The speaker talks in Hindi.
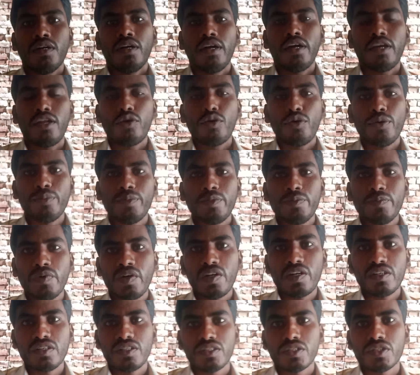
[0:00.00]
हेलो
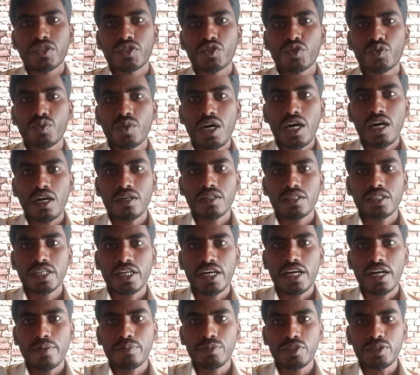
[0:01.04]
एवरीवन स्वागत है
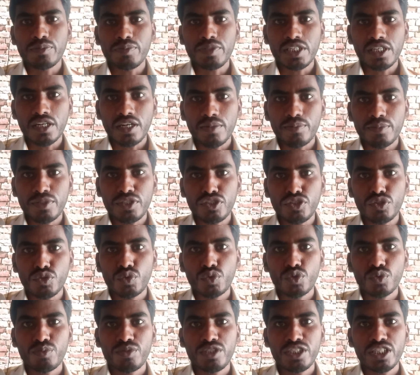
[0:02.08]
आप सभी का अपने
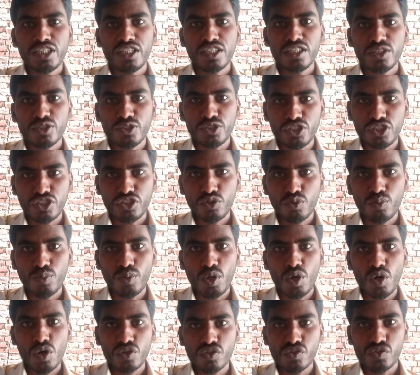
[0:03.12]
यूट्यूब चैनल जीरो
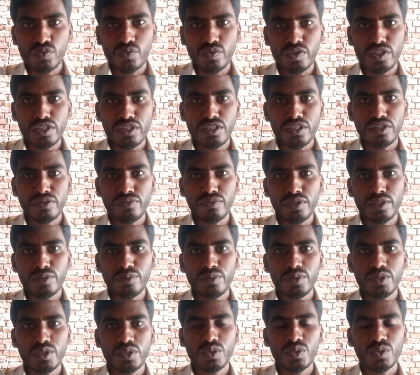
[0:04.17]
ब्लॉग्स वन थ्री वन
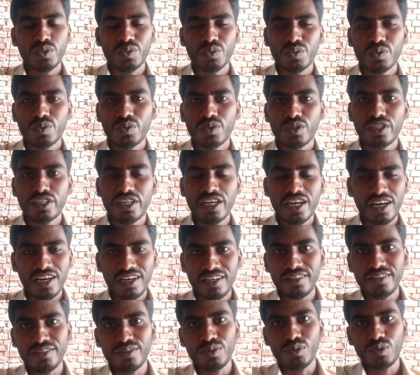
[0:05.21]
में तो क्या हाल
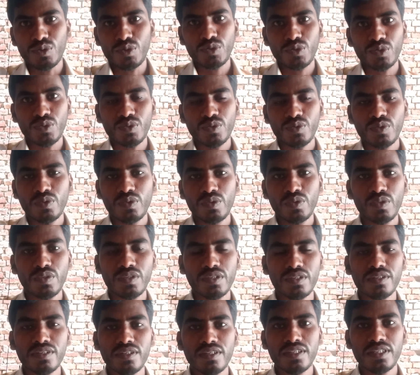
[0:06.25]
है दोस्तों
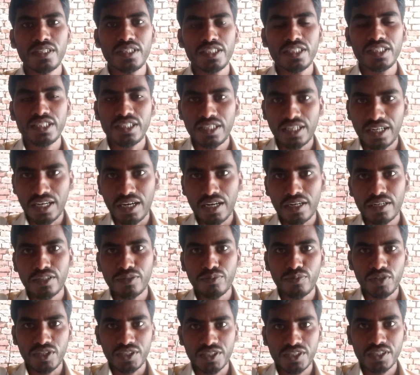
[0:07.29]
किसी कारण
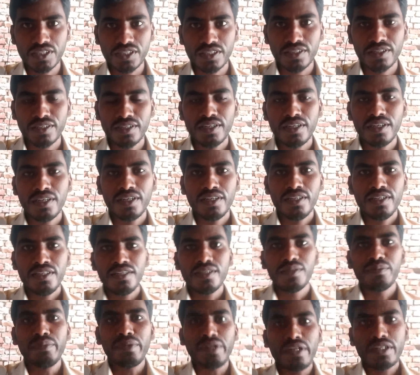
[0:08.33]
बस
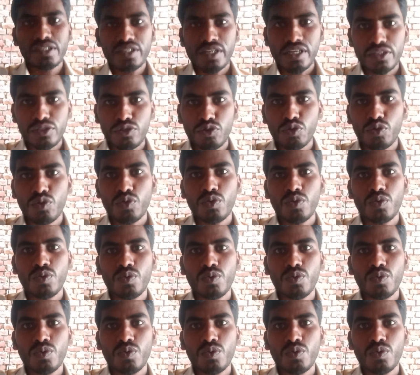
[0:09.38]
मेरे साथ जो